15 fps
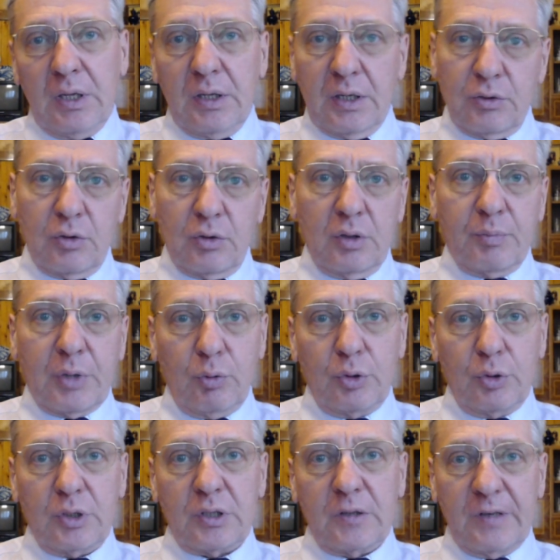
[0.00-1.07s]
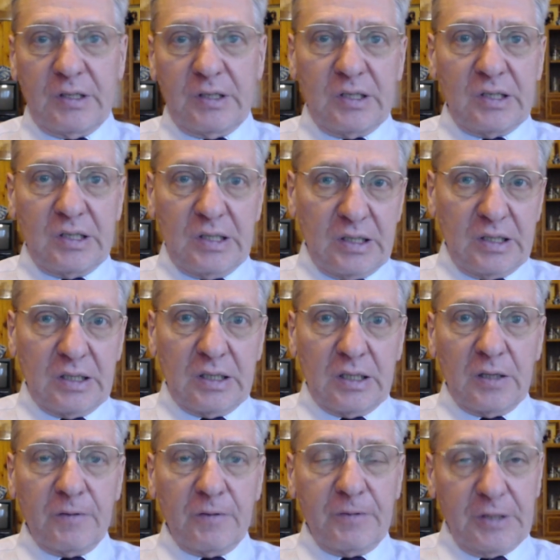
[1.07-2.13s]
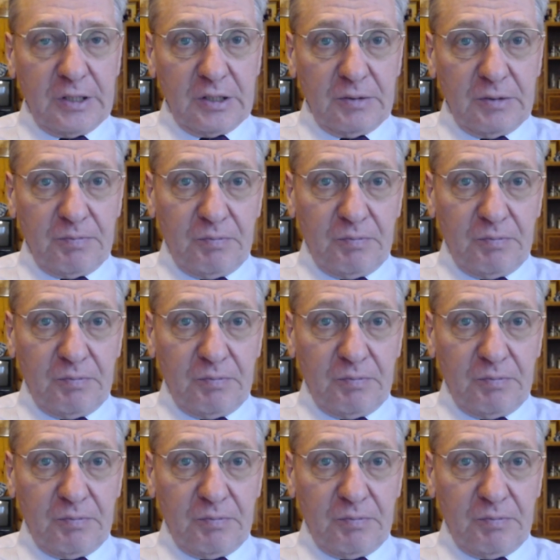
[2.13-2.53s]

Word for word: который проходит в эти дни в Риге.